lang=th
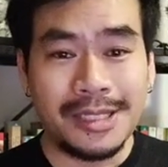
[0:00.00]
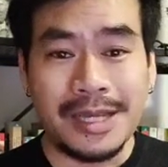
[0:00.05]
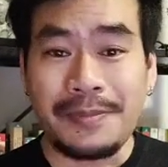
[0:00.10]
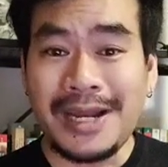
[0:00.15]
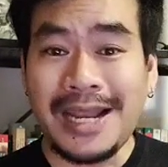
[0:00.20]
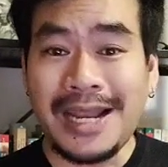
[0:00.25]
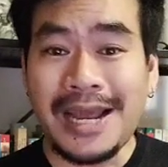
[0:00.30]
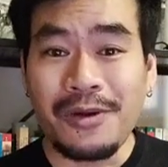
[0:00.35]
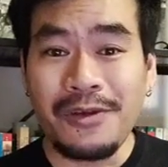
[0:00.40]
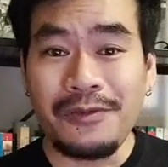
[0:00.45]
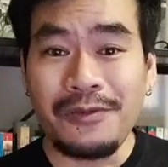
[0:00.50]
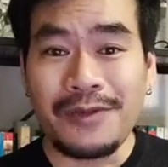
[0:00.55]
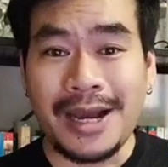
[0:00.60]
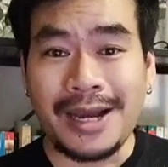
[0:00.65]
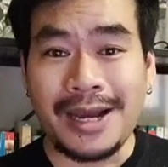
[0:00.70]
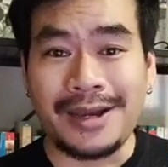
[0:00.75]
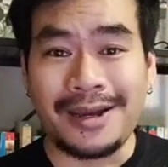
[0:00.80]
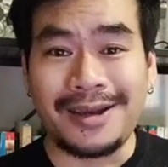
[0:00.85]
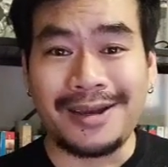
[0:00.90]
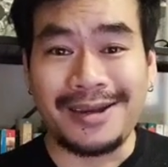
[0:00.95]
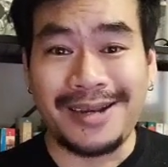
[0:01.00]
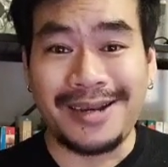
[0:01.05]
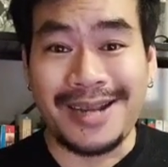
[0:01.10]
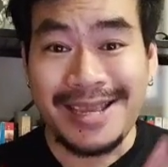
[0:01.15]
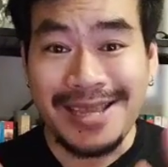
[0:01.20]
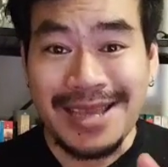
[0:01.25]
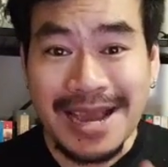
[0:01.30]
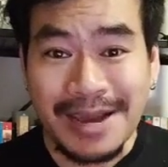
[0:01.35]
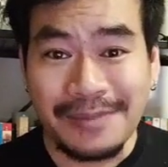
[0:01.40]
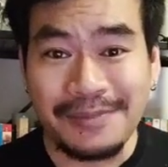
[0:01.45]
จะมาเล่าให้ฟังใน
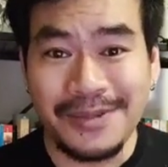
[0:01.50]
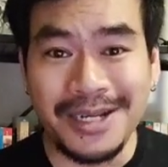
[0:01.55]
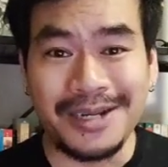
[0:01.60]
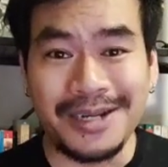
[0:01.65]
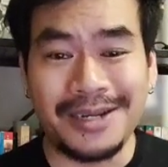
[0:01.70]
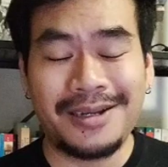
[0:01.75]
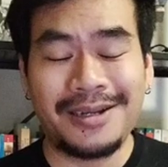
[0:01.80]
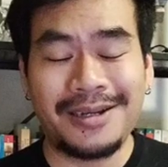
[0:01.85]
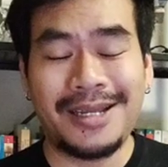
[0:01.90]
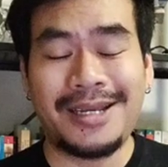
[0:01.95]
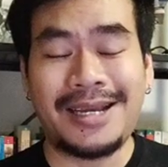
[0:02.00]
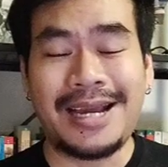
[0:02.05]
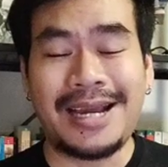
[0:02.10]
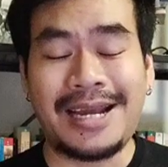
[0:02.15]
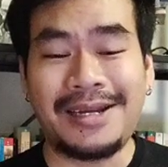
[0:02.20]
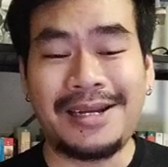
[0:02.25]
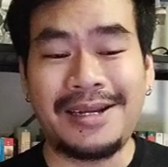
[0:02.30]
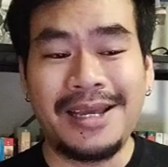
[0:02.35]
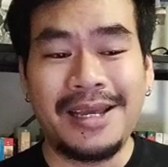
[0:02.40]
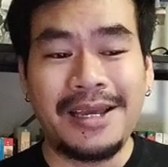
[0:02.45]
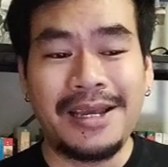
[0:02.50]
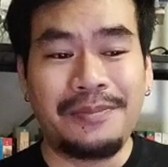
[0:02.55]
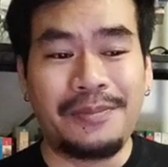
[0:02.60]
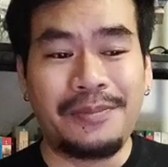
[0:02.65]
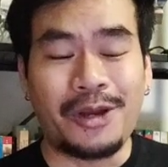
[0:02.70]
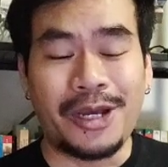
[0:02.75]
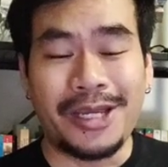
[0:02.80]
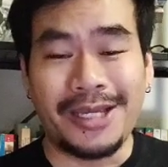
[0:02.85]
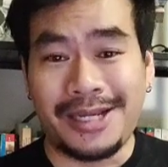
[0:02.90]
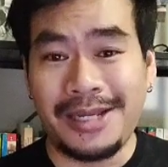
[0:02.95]
ยามดึกในการ
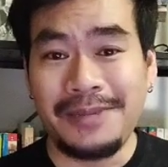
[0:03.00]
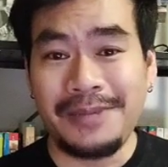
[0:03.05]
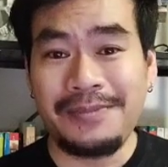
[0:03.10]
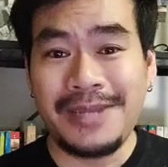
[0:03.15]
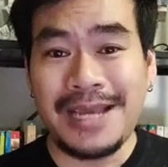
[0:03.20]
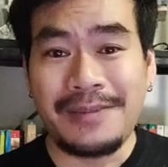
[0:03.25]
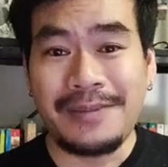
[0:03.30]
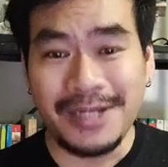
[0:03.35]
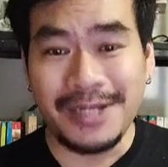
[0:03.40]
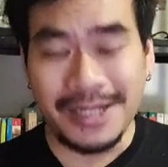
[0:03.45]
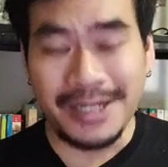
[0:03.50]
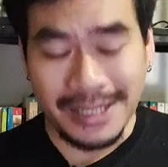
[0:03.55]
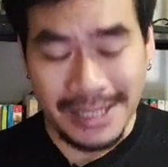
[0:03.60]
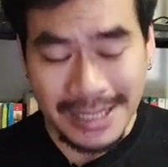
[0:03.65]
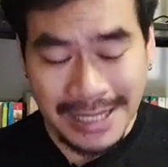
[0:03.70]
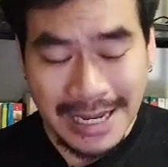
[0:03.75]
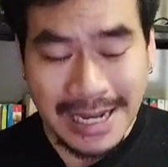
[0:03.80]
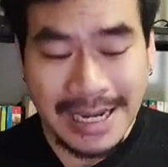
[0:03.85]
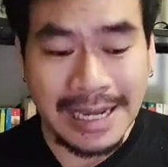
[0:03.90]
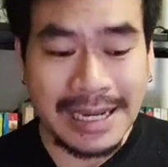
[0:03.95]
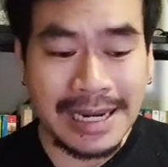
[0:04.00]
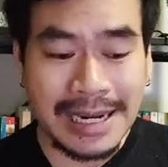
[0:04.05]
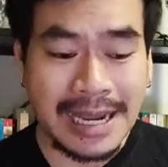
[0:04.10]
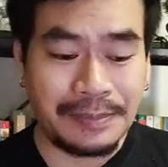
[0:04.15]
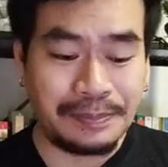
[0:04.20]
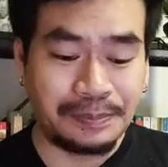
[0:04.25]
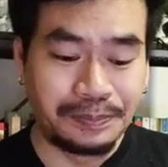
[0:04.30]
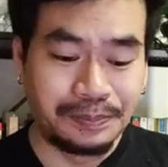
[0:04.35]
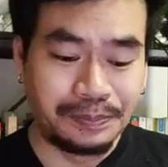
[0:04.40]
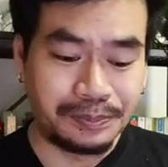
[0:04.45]
ปล่อยคลิปยามดึกนี้นะครั
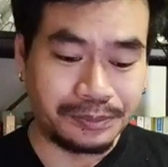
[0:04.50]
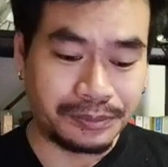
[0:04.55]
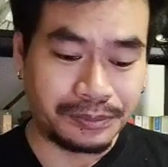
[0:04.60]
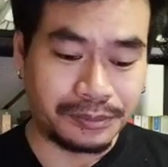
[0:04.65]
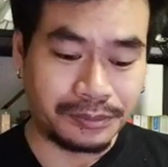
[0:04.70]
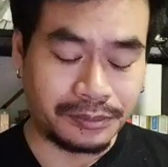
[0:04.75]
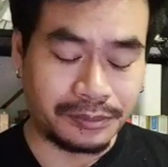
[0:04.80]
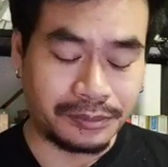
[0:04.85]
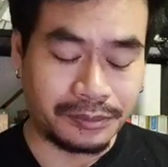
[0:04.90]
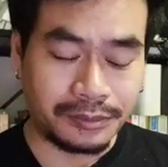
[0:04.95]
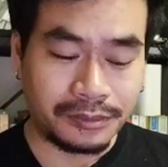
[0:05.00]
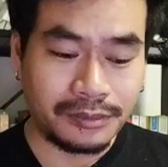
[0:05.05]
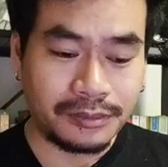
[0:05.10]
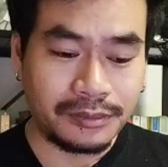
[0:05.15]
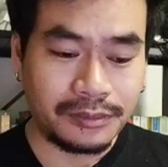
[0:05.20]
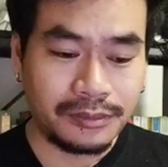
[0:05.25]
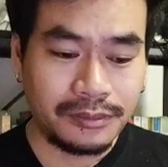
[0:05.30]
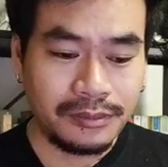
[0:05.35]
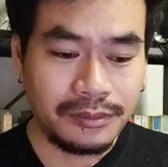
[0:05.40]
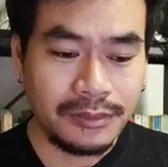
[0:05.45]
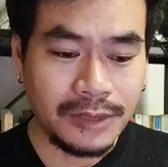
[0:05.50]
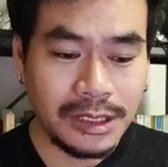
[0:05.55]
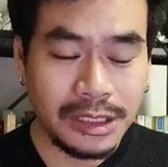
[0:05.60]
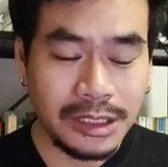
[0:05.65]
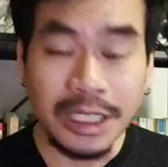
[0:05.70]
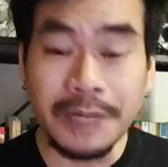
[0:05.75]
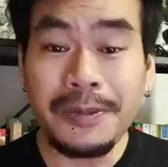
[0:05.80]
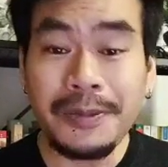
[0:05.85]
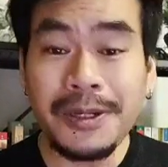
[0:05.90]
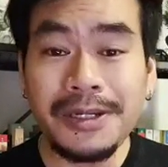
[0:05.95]
บ
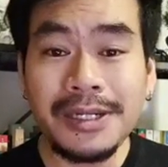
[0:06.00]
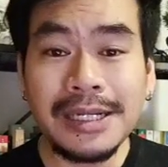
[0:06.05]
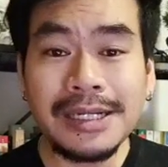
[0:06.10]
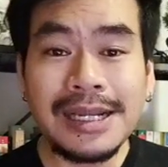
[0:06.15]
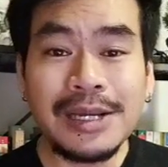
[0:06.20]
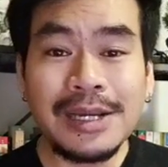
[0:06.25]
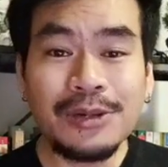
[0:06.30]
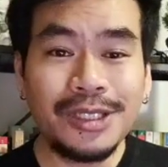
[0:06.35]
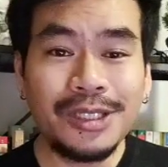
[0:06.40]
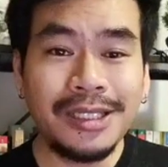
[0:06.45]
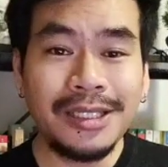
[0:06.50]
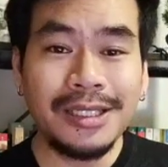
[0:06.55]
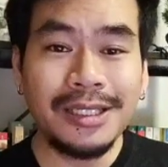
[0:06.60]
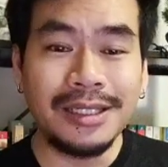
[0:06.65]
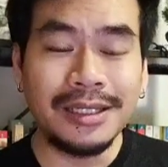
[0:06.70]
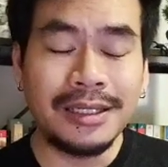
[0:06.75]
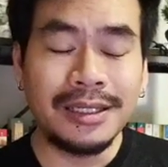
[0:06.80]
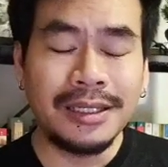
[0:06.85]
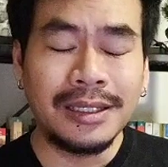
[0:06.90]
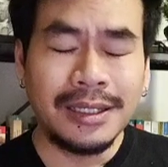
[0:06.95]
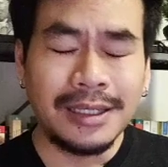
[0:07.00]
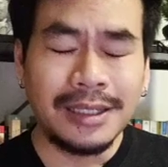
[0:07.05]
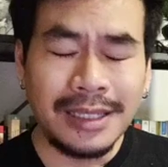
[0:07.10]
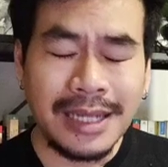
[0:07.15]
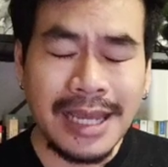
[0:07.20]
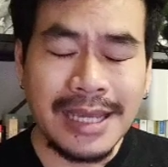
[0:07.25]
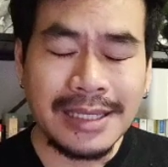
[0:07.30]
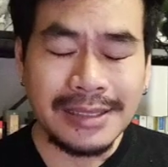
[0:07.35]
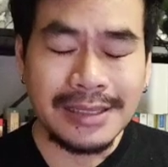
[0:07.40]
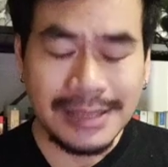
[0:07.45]
ถือเป็นเรื่องเล่าที่
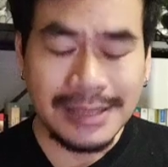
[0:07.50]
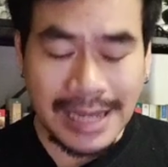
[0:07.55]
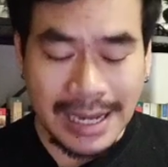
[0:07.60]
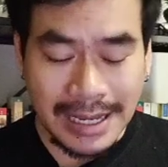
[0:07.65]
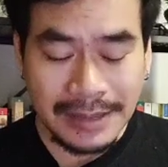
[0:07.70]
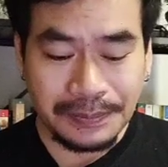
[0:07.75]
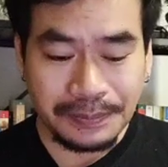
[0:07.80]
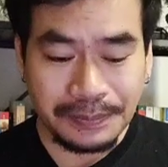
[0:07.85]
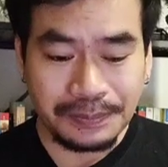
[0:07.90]
น่าจะ